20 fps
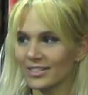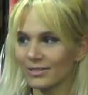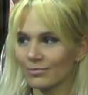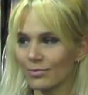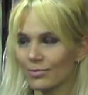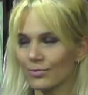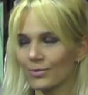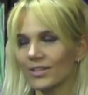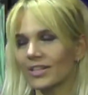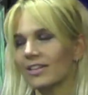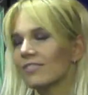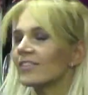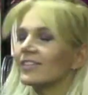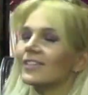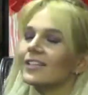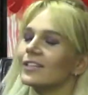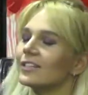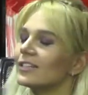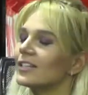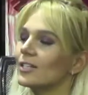mobilya ve
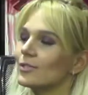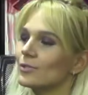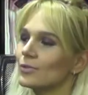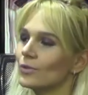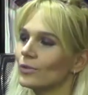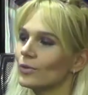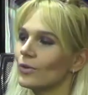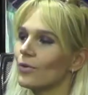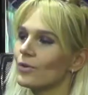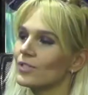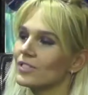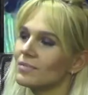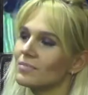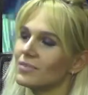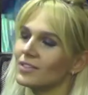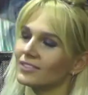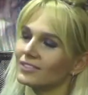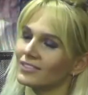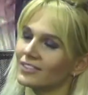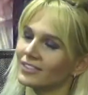dekorasyona. Evet. O
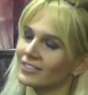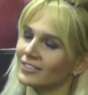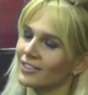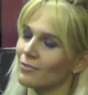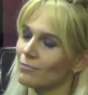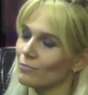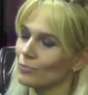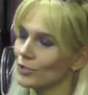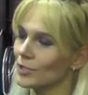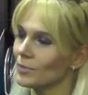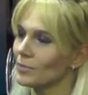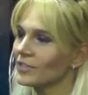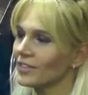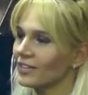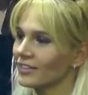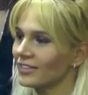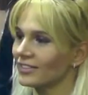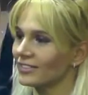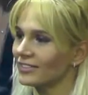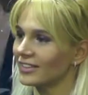zamanlardan bu zamana
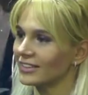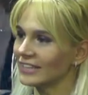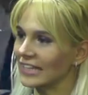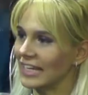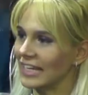kadar.